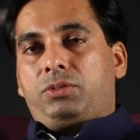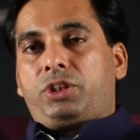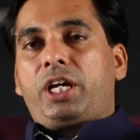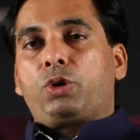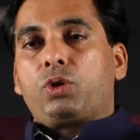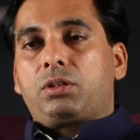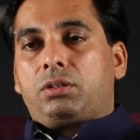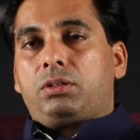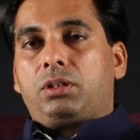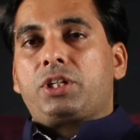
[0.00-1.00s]
जो
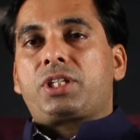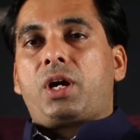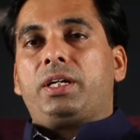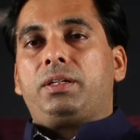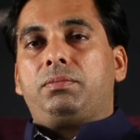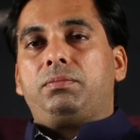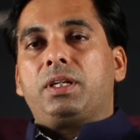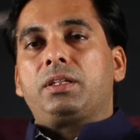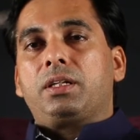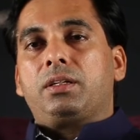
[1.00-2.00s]
अटूट रिश्ता और ये
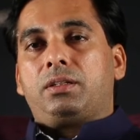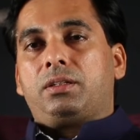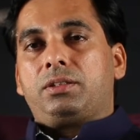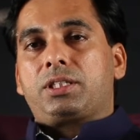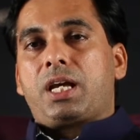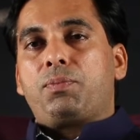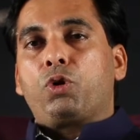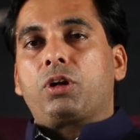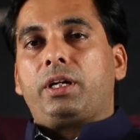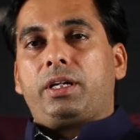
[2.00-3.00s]
बंधन जैसे आप
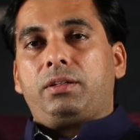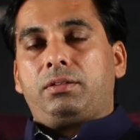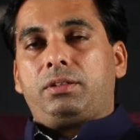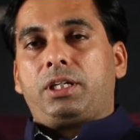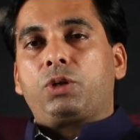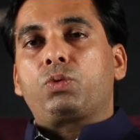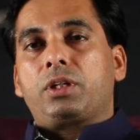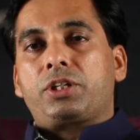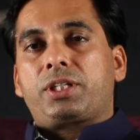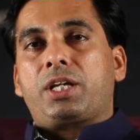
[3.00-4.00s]
बोल रहे हैं अटूट
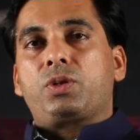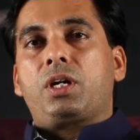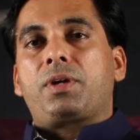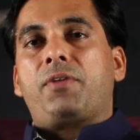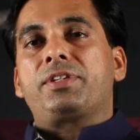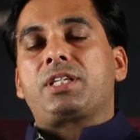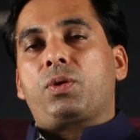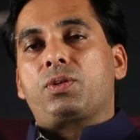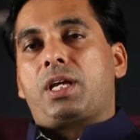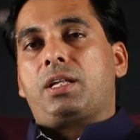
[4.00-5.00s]
रिश्ता जो है काफ़ी
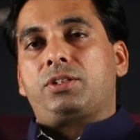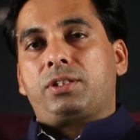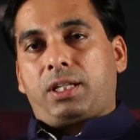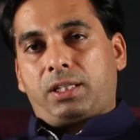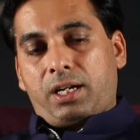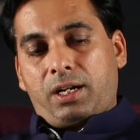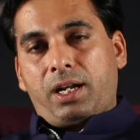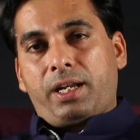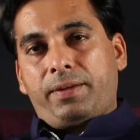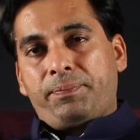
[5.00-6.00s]
सालों साल चलता रहा
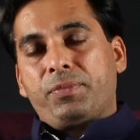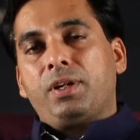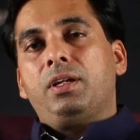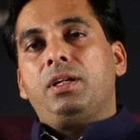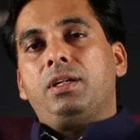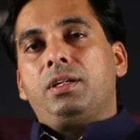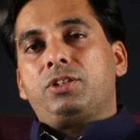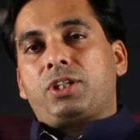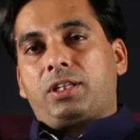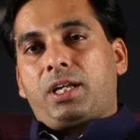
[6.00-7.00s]
है
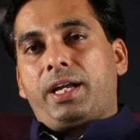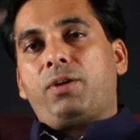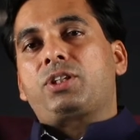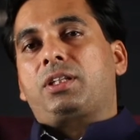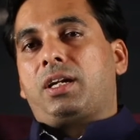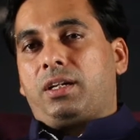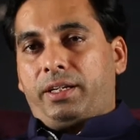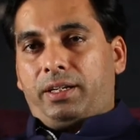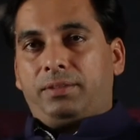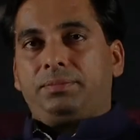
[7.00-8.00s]
चलता है और चलता
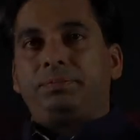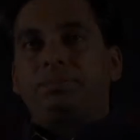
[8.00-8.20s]
रहेगा